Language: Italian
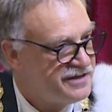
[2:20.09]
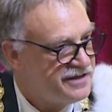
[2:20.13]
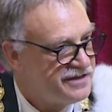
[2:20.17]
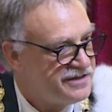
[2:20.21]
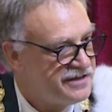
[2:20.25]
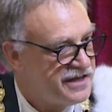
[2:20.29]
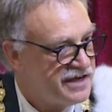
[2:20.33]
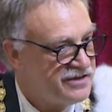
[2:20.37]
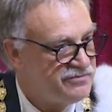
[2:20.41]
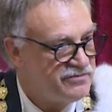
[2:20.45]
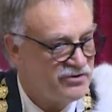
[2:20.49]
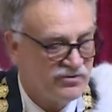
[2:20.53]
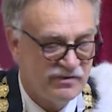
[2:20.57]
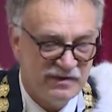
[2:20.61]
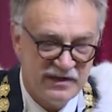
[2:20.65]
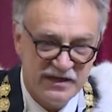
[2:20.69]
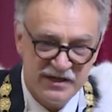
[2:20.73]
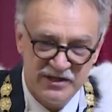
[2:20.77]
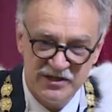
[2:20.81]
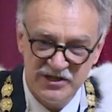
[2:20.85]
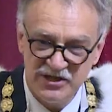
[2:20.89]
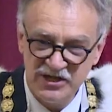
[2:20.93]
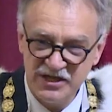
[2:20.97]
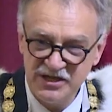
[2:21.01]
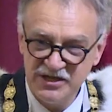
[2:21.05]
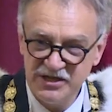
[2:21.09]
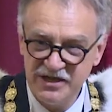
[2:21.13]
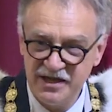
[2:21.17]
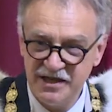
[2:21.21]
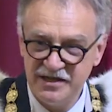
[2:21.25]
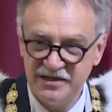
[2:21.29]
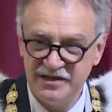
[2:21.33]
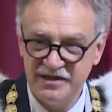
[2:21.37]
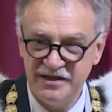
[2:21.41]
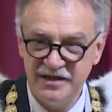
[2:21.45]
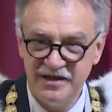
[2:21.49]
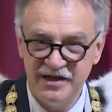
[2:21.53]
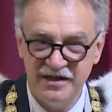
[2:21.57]
nel
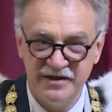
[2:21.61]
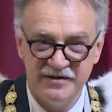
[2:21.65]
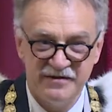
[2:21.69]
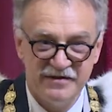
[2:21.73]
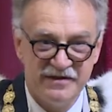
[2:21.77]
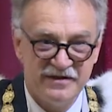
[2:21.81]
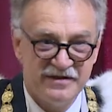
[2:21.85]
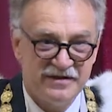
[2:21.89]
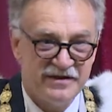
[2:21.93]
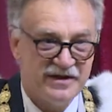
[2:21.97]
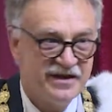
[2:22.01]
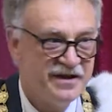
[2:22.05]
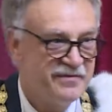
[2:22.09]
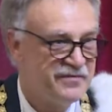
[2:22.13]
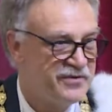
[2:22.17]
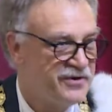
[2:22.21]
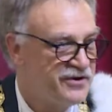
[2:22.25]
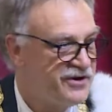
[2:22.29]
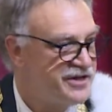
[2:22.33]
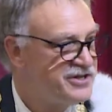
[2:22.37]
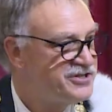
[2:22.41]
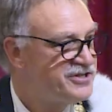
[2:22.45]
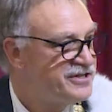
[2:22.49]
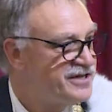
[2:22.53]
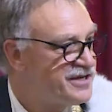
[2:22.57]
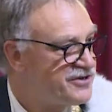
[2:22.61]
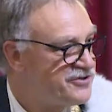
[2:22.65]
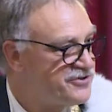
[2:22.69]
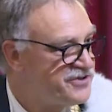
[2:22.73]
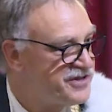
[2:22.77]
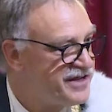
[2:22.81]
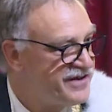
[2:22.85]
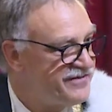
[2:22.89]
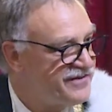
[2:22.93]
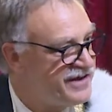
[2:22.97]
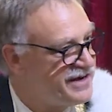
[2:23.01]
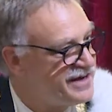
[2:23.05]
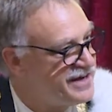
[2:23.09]
2017 e poi ci
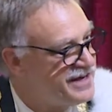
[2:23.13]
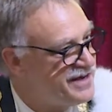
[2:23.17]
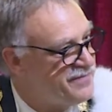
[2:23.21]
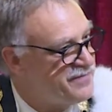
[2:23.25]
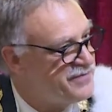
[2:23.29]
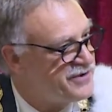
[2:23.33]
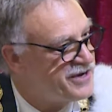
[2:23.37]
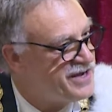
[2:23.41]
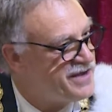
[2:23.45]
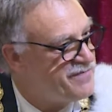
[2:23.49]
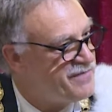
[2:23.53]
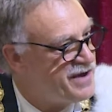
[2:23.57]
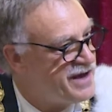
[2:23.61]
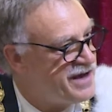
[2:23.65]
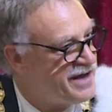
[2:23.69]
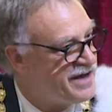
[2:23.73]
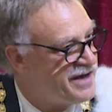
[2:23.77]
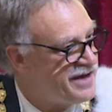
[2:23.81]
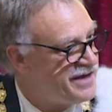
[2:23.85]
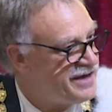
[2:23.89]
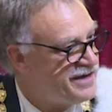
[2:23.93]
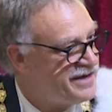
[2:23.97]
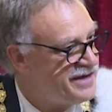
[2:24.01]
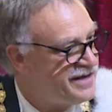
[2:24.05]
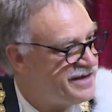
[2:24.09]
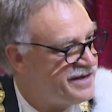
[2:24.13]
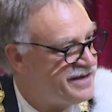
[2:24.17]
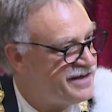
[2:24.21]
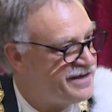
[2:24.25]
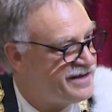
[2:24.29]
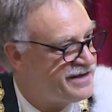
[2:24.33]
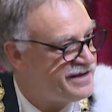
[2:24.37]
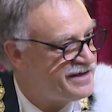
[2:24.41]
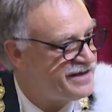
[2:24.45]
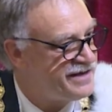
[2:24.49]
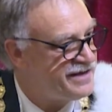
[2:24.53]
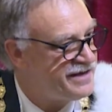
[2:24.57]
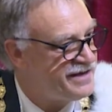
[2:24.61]
raccontava anche prima,
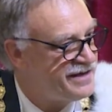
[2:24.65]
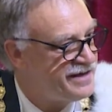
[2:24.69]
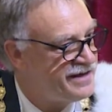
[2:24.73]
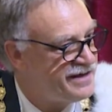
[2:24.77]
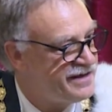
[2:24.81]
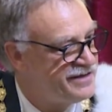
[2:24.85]
eh,